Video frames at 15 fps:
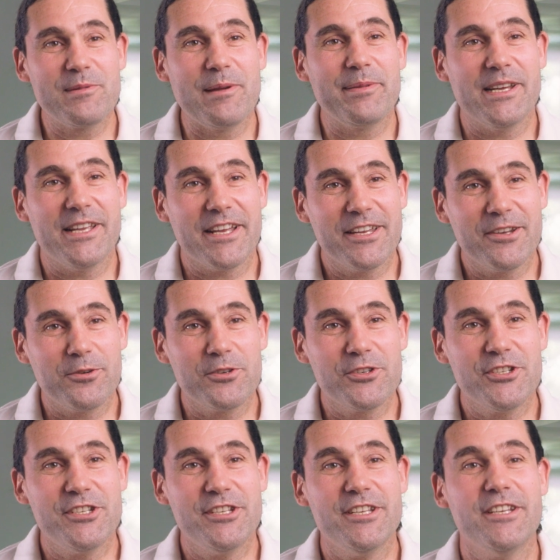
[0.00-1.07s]
je m'appelle Eric
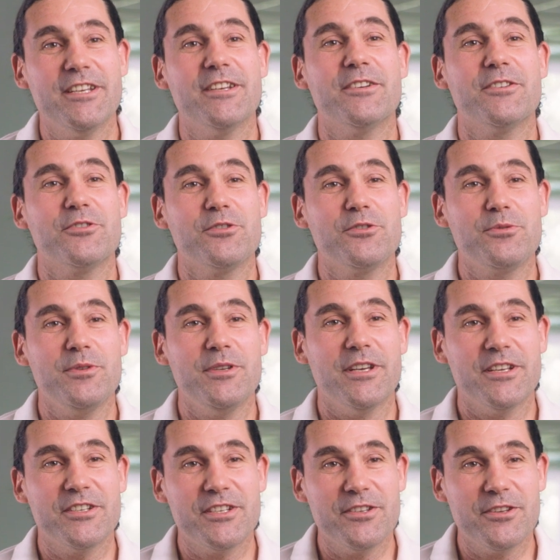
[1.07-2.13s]
Rochier, je
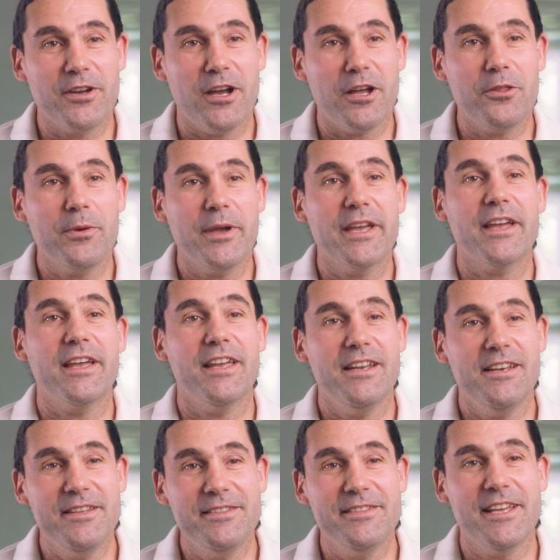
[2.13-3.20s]
suis ingénieur hardware
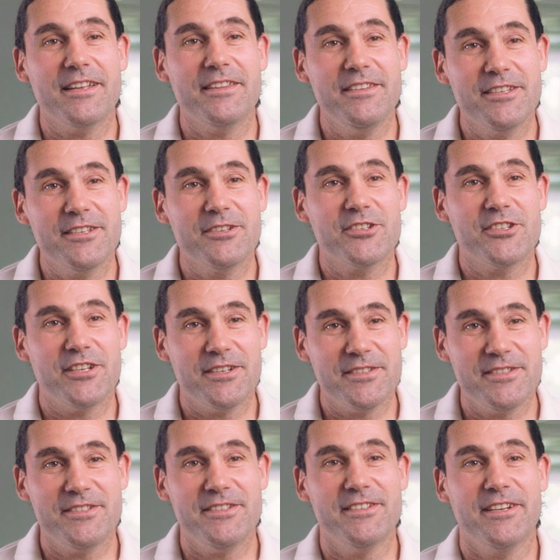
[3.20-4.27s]
et lead technique chez
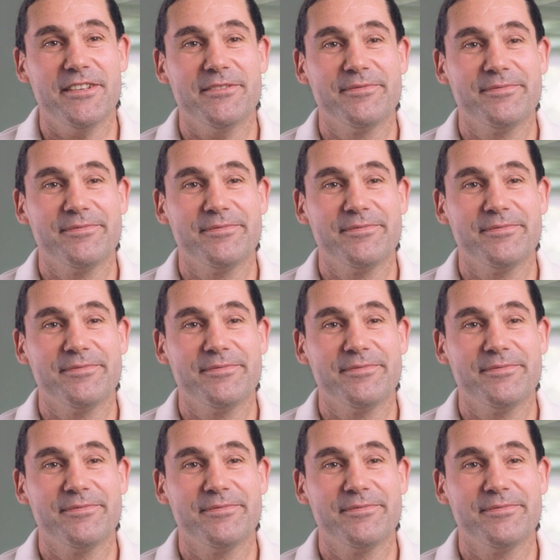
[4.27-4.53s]
LC Design.